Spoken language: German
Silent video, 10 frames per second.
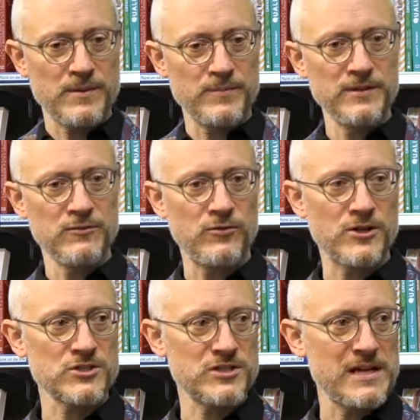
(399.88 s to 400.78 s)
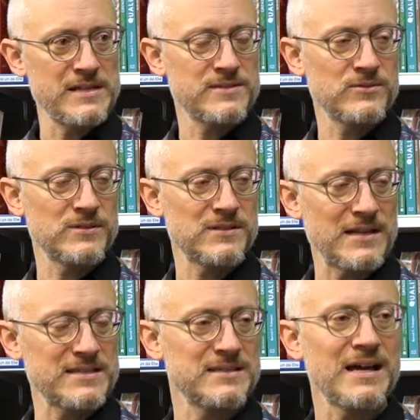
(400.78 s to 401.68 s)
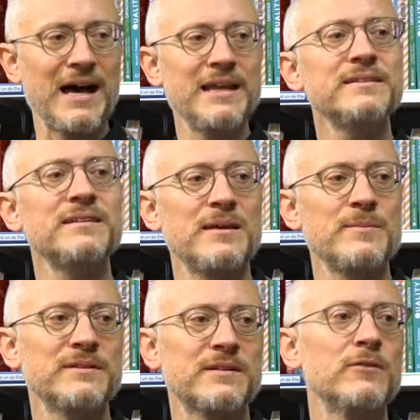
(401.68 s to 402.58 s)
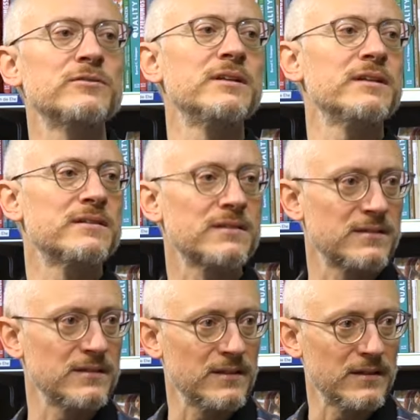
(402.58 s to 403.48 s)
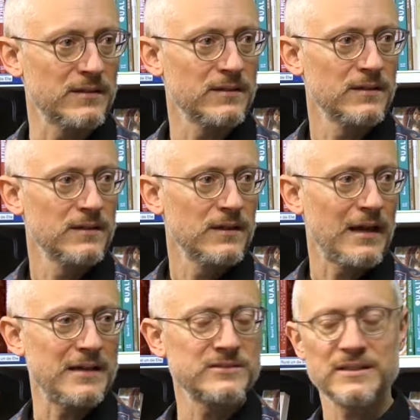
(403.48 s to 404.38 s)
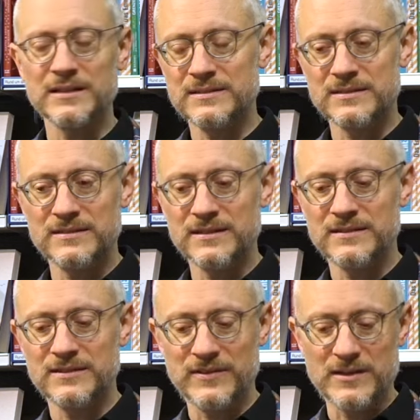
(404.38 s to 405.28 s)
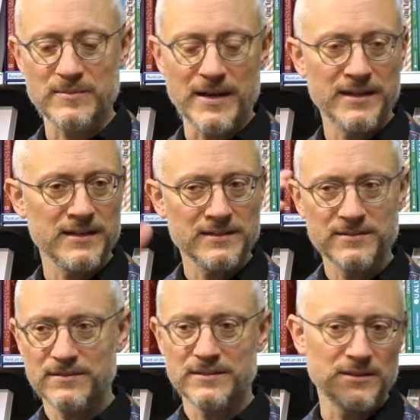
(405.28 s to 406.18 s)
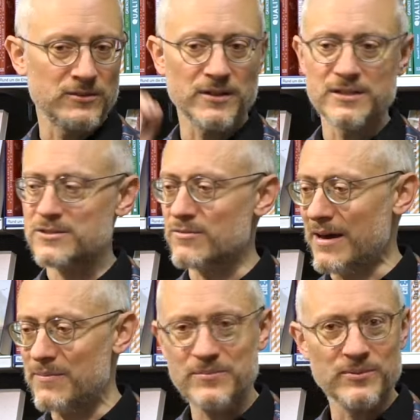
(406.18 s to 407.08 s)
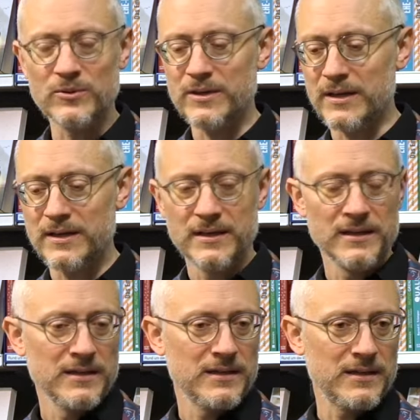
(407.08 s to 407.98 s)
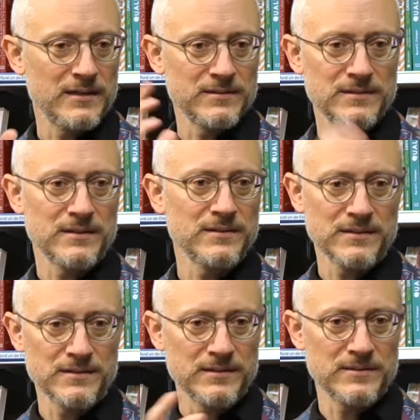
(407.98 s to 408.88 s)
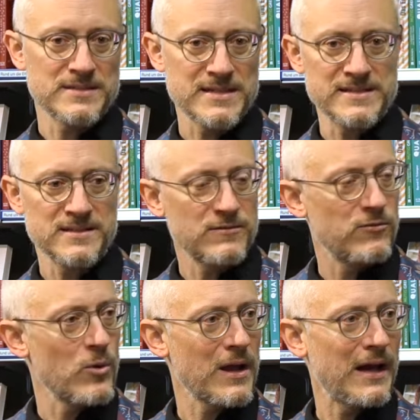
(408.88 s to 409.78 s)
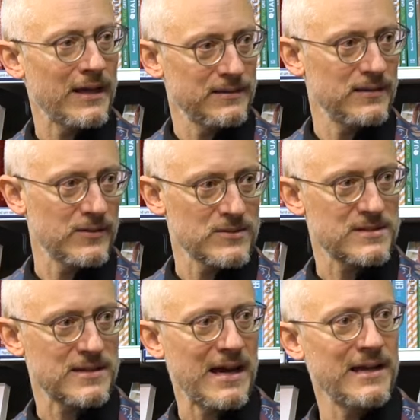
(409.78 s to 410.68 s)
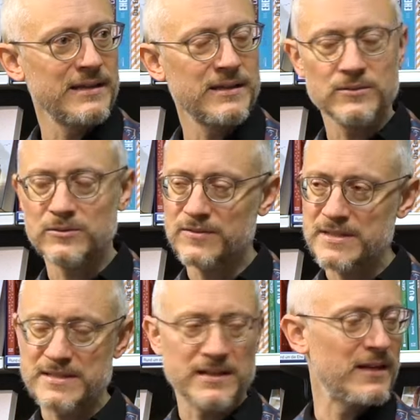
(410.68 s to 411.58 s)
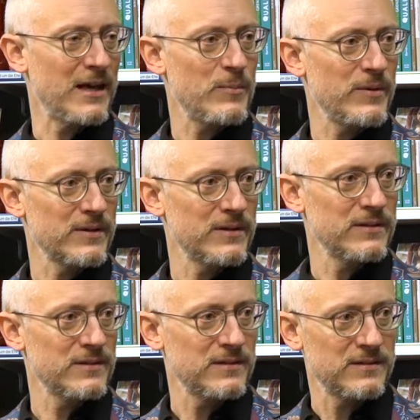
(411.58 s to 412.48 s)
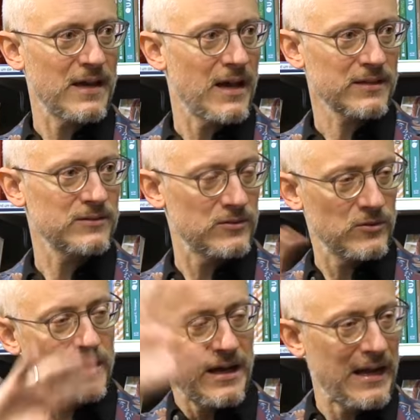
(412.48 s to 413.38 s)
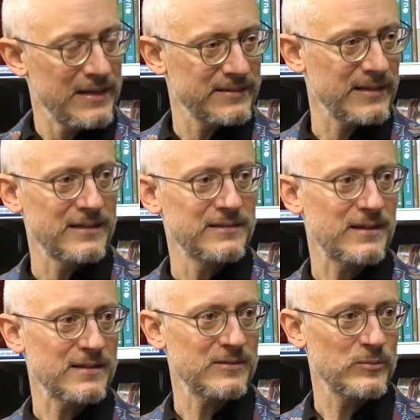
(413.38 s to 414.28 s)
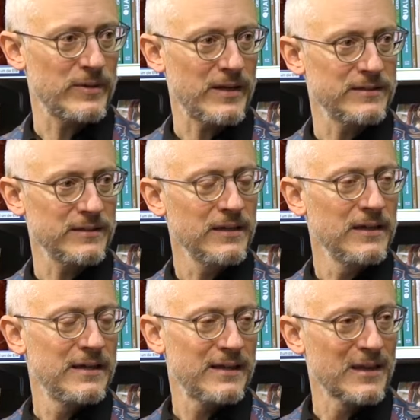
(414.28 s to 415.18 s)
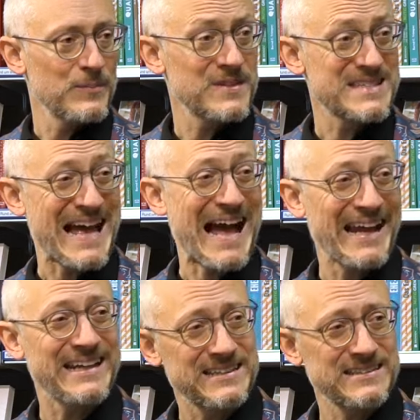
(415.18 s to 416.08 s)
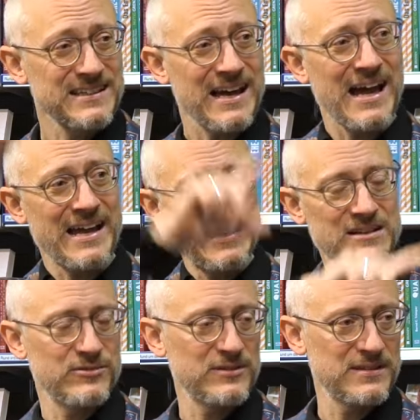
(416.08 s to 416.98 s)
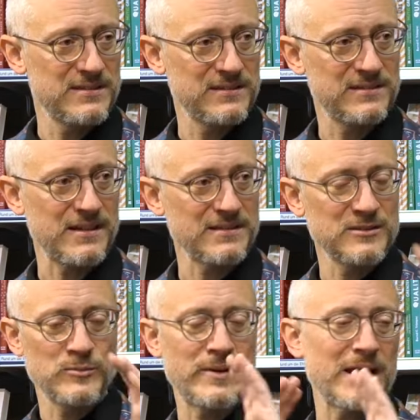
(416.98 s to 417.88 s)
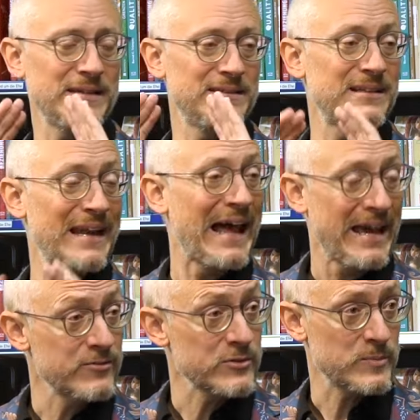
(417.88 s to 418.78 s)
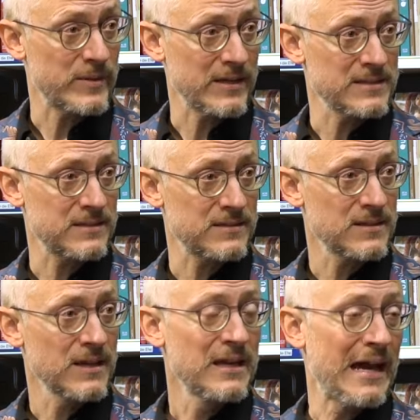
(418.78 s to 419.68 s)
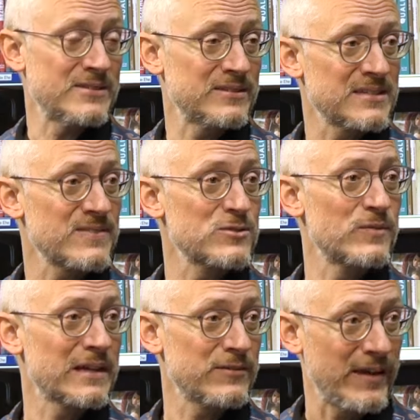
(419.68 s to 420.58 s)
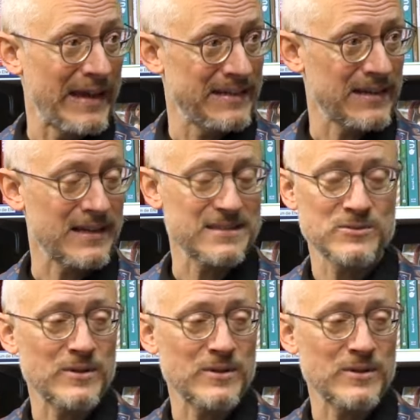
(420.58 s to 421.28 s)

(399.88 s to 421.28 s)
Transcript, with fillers: Papier vorstellst und da sind alle Themen drauf, die dich interessieren also da interessiert dich wegen meiner äh, der Donald Trump oder äh, die, die seltene Vogelarten in Australien und was deine Nachbarin äh, sagt und so, alle deine Interessensbereiche. Dann gibt es einen Teil von diesen Interessensbereichen, die dein Einflussbereich sind. Also das, was du wirklich verändern kannst.